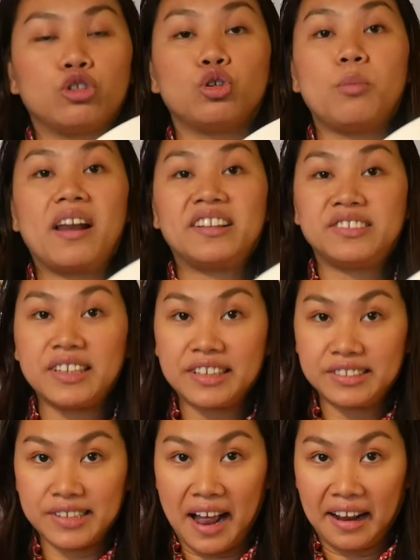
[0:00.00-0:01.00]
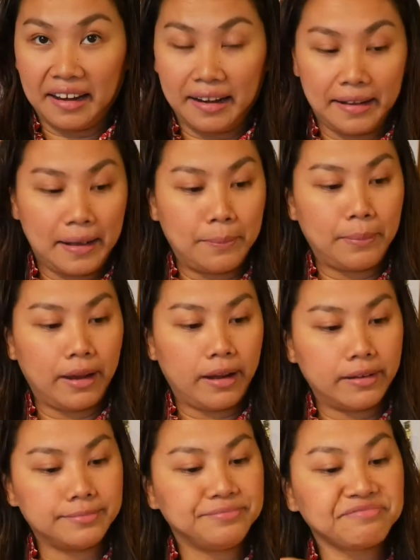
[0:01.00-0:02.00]
Tumalsik sa akin ang kape.
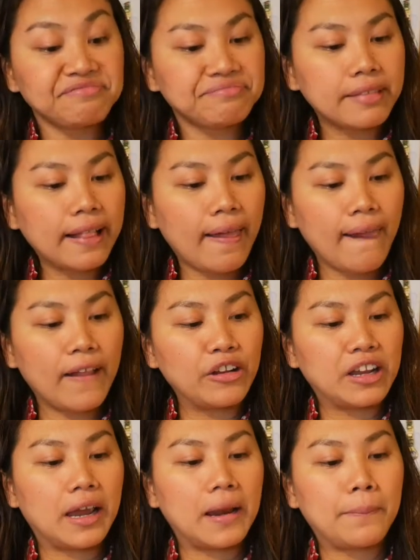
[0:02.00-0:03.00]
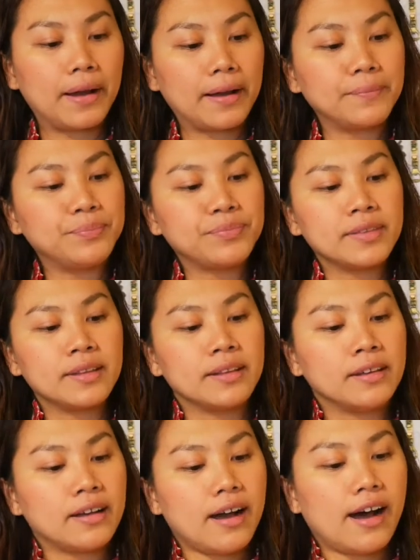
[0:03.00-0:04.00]
Ayun, kaya na pa,
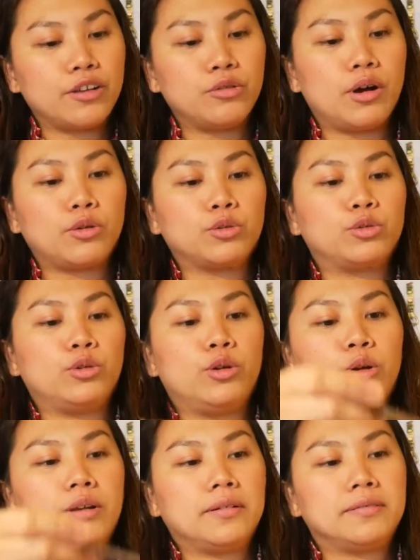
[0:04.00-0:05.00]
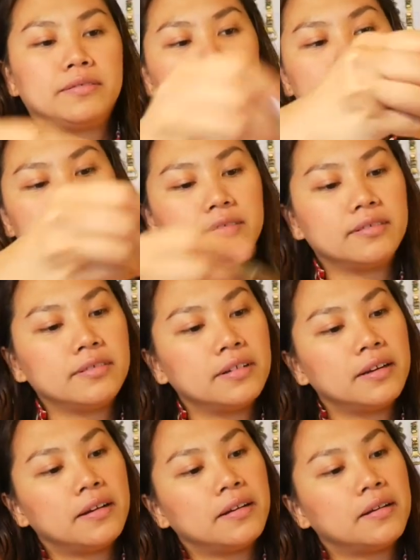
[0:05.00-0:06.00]
ano ako tuloy.
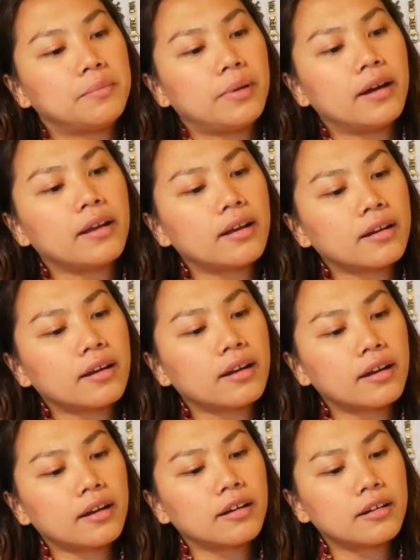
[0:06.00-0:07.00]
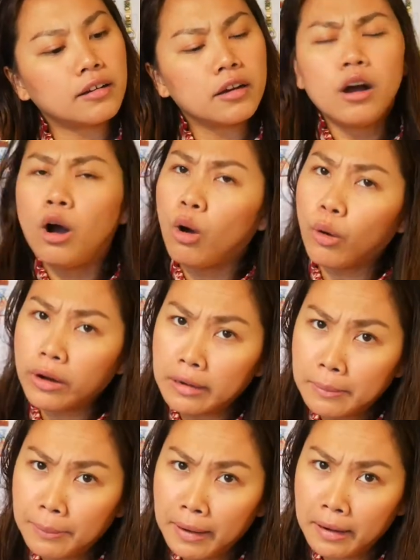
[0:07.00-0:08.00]
Parang na, okay
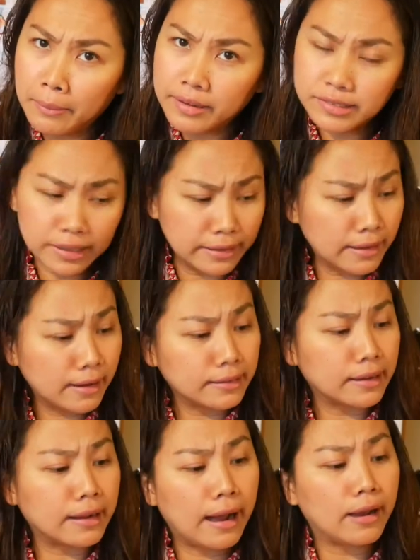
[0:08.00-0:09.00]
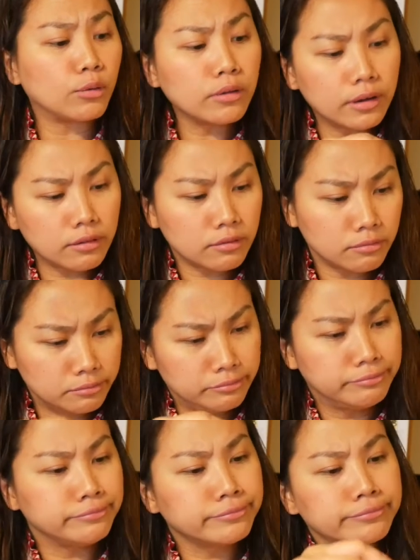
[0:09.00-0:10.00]
din pala na magsalita ng Tagalog, ano?
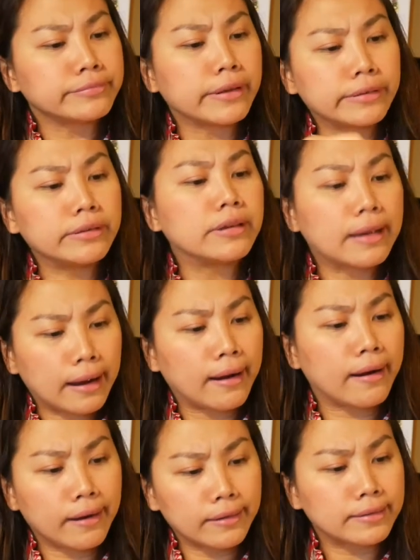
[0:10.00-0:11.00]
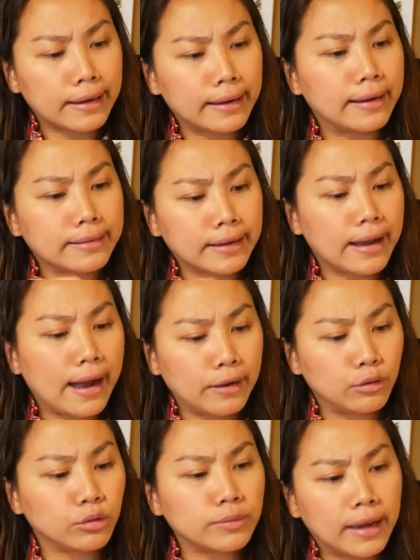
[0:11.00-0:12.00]
Kahit hindi ka talaga
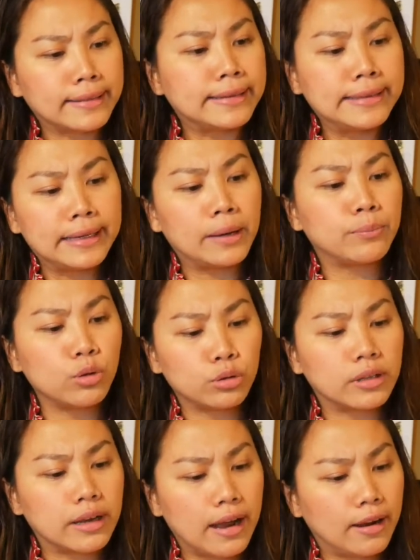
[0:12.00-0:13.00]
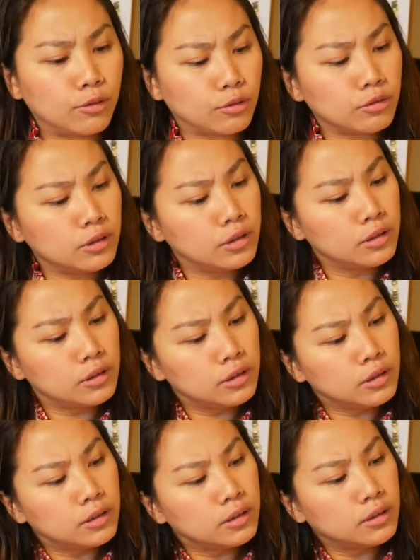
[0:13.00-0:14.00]
Tagalog, kahit hindi ka pure Tagalog.
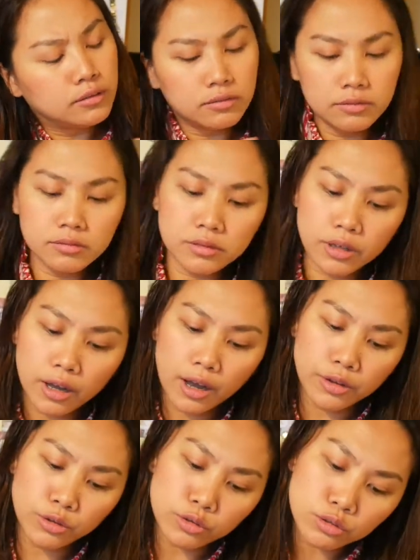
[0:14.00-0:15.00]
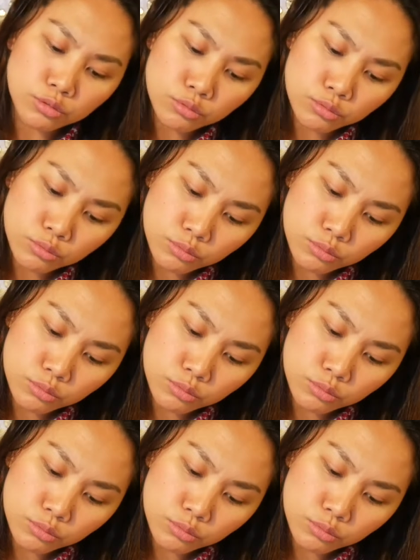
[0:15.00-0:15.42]
Ayun.